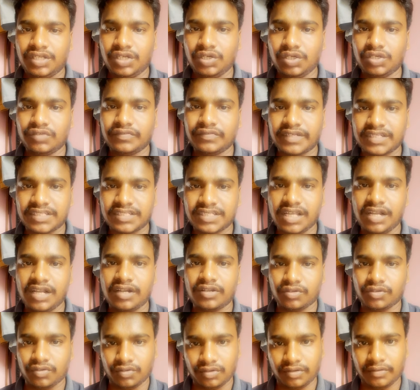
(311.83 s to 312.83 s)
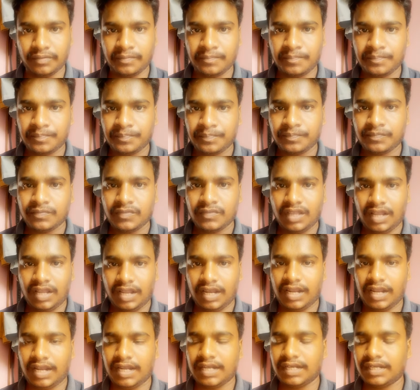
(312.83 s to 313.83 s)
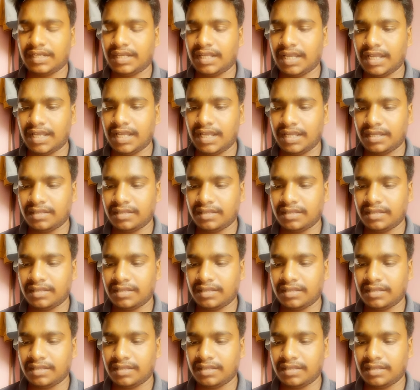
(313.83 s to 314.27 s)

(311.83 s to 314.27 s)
యూనివర్సల్ రూల్ ఎలా అంటే